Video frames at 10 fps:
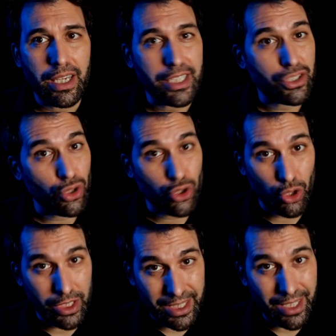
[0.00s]
esto
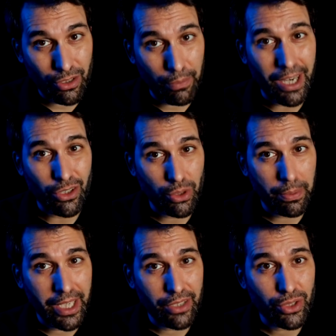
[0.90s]
solo es cierto para los
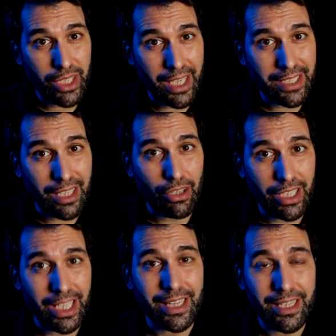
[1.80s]
objetos que han estado
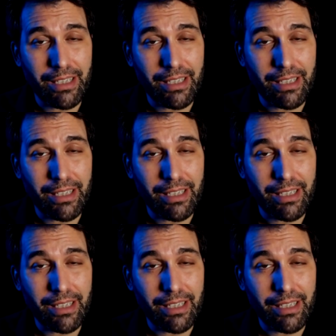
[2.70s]
allí el